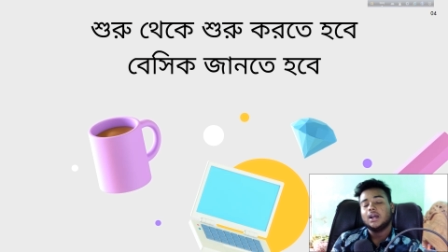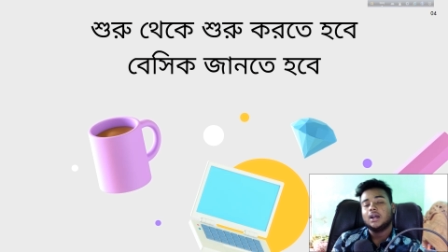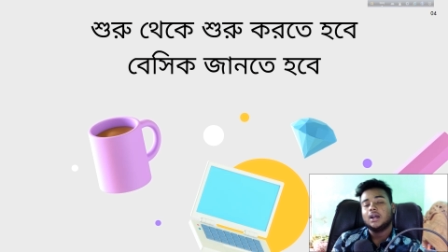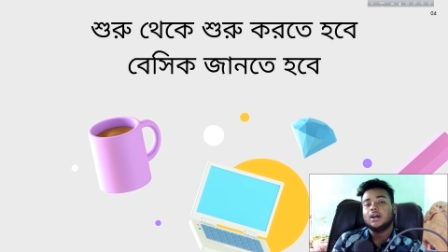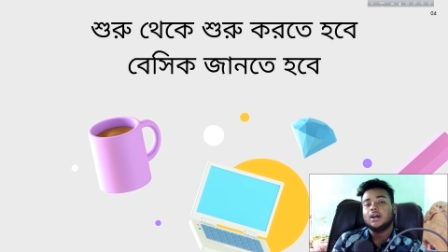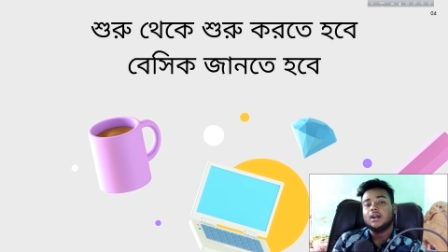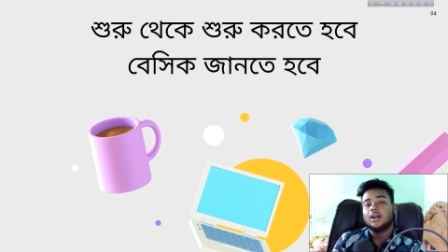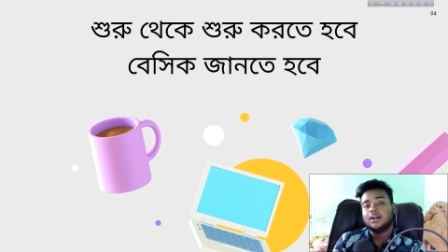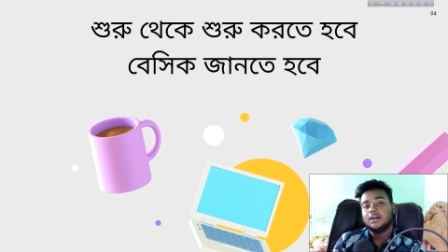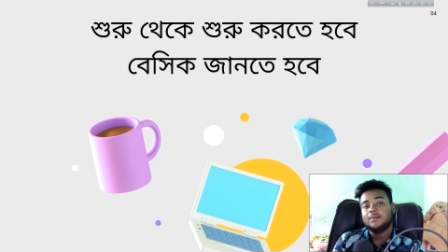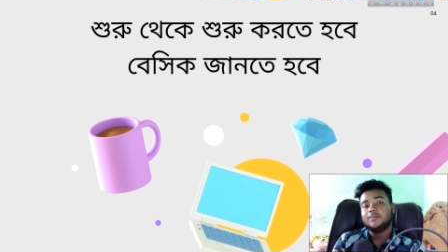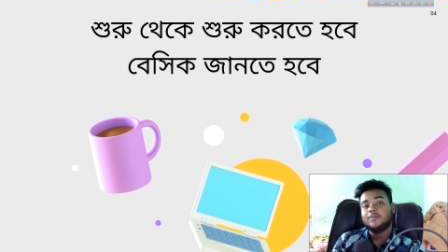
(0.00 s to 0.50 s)

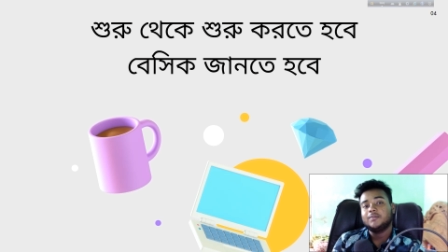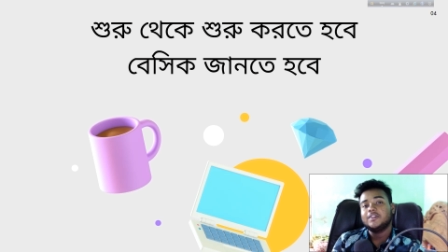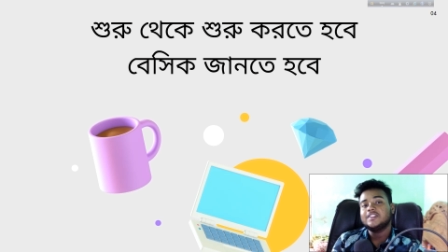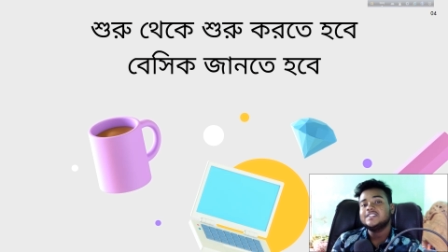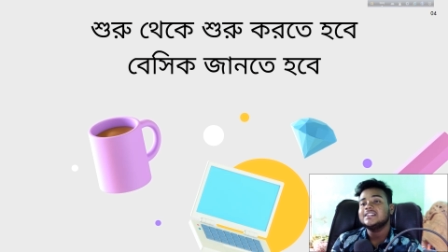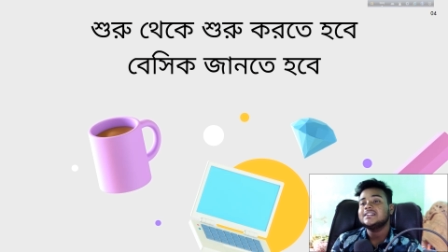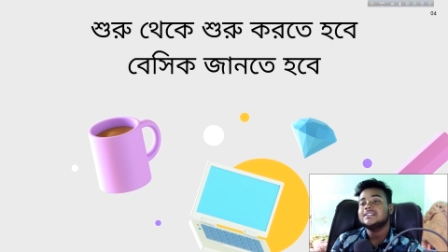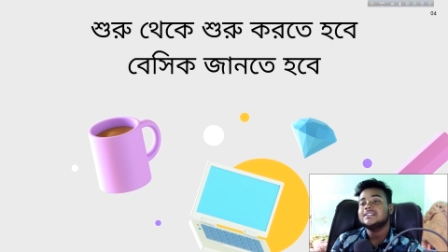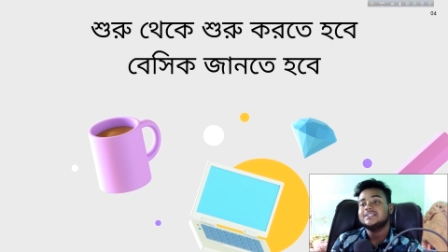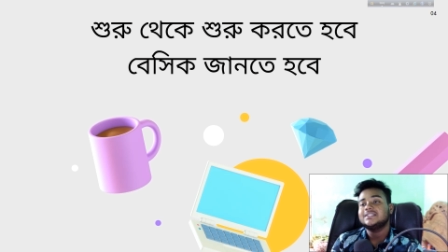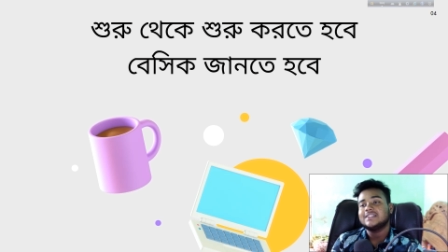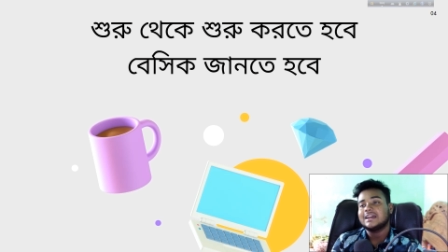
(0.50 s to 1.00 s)
আর
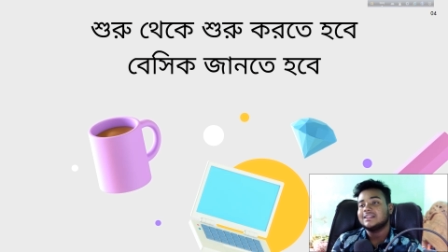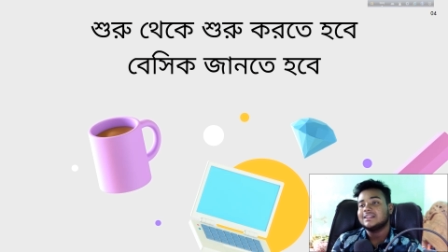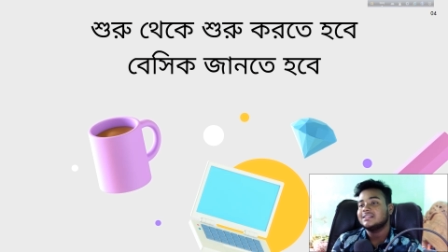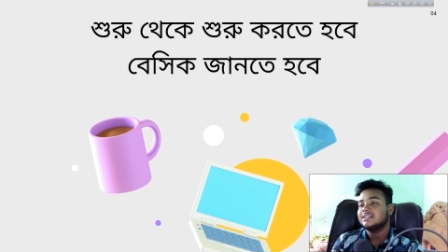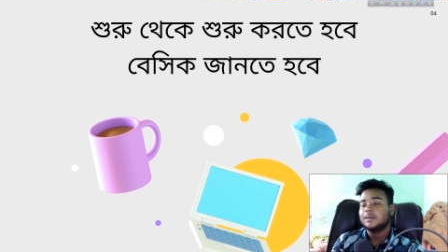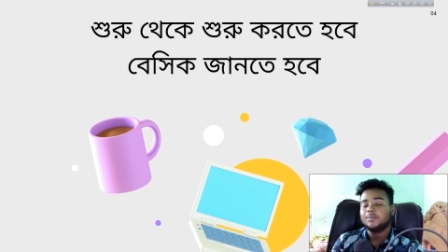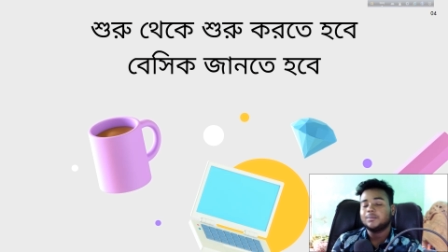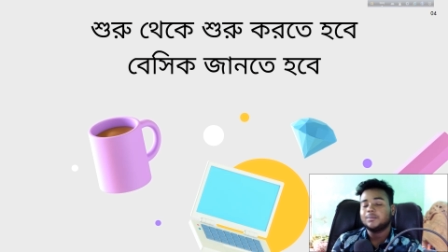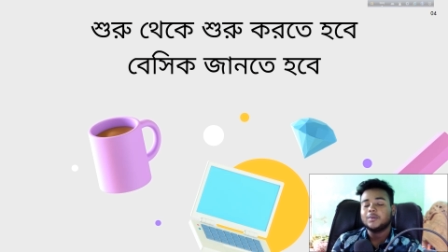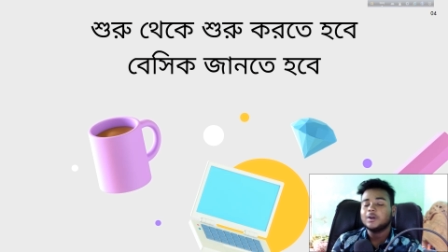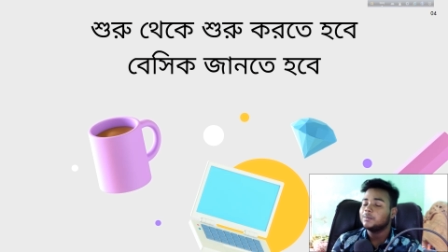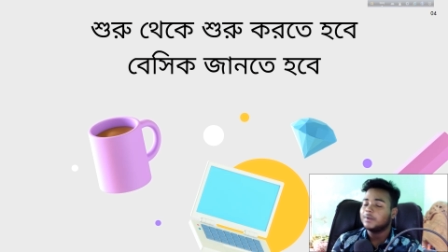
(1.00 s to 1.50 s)
বেসিক জানতে
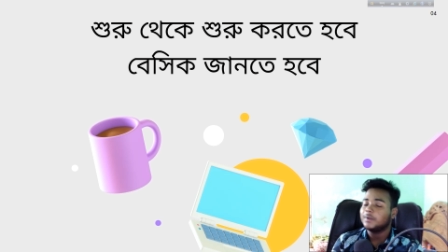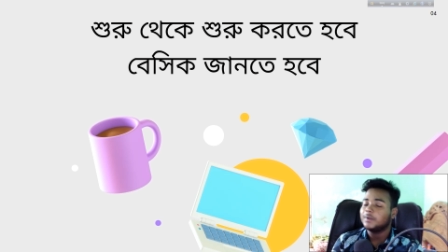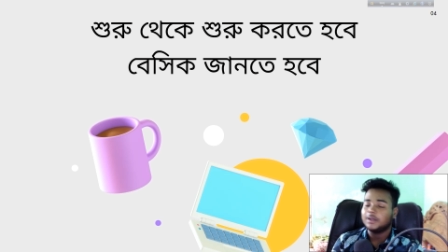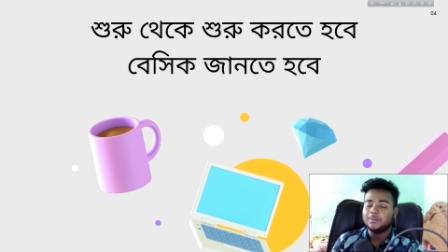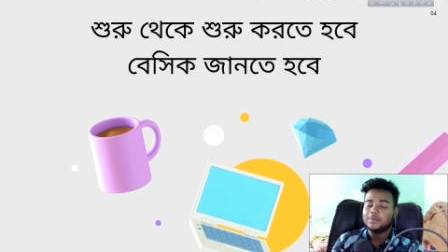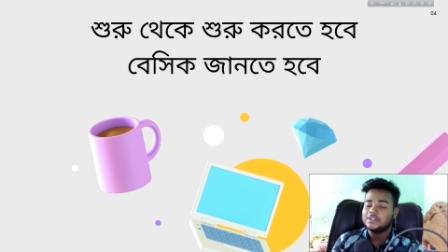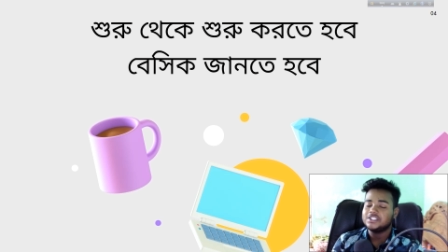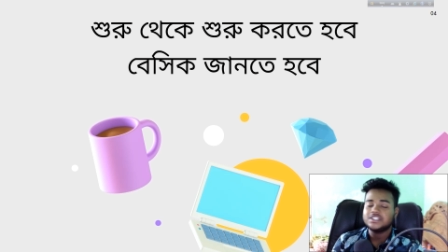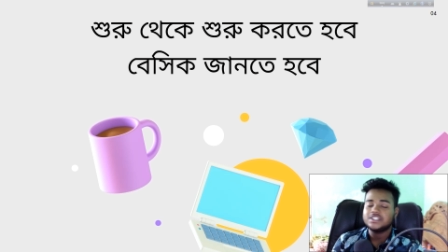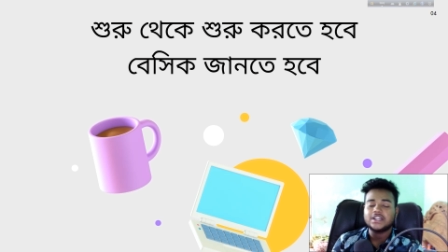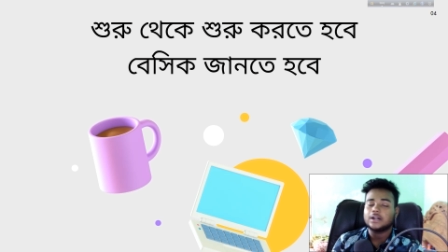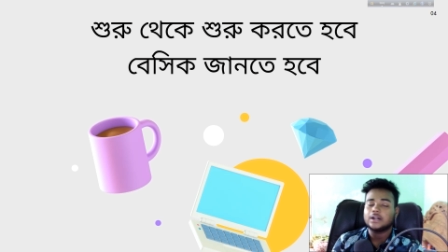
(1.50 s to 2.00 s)
আপনার
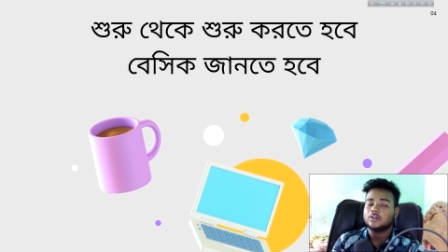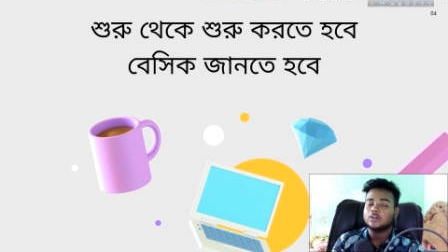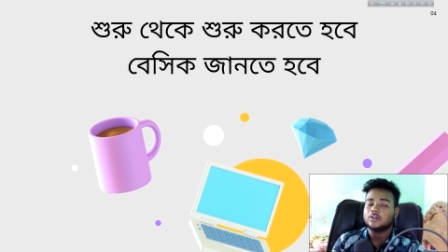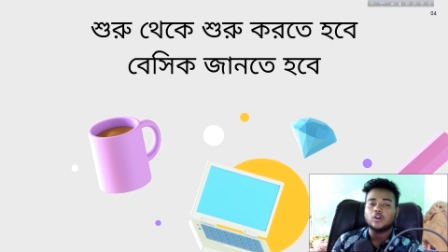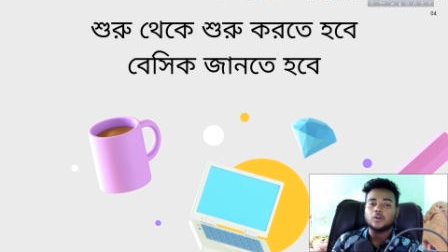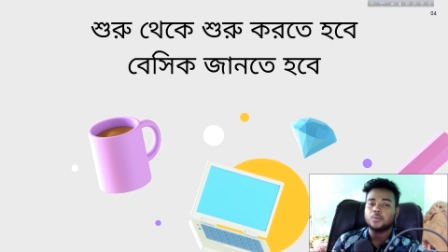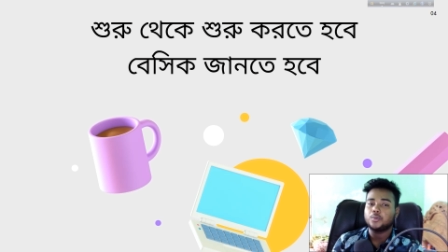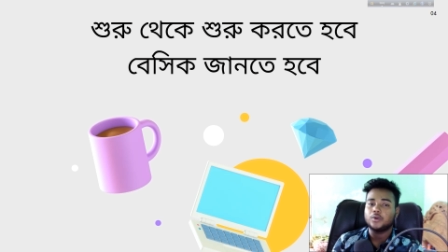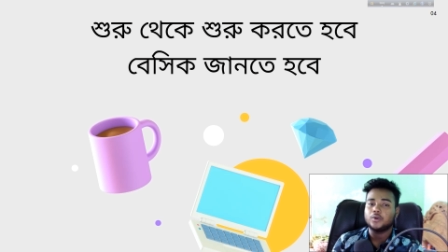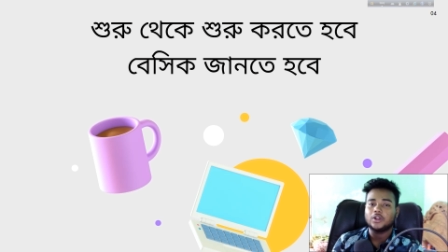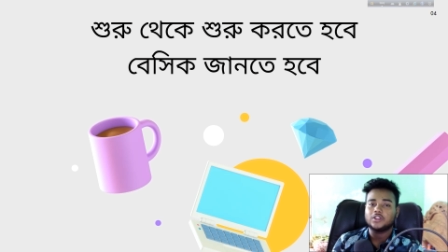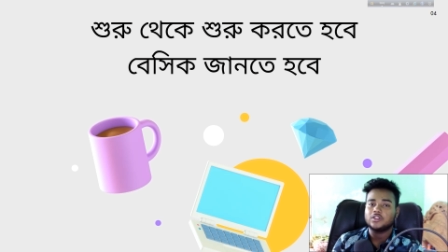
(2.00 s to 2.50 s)
বেশি কাঠখড়
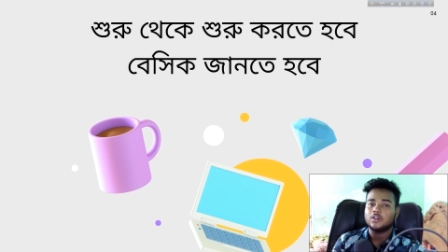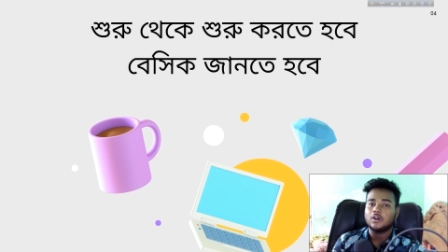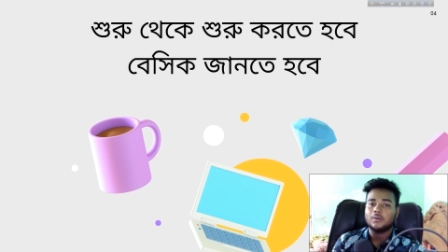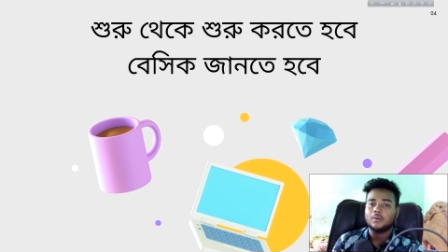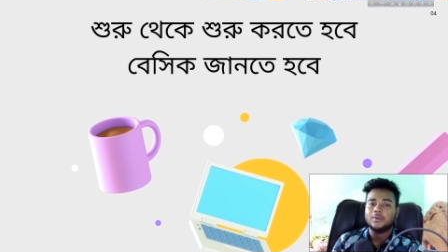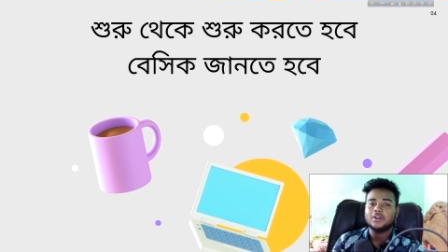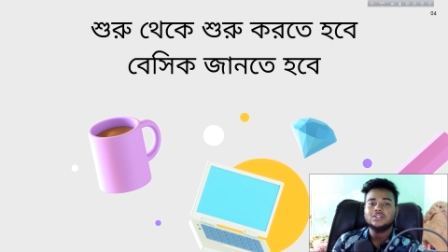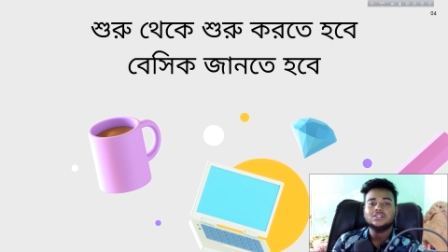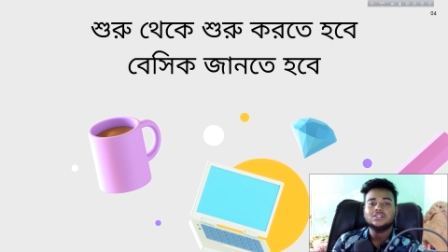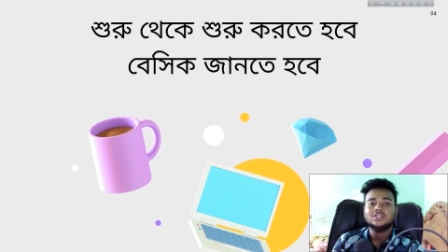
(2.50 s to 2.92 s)
পোড়াতে হবে না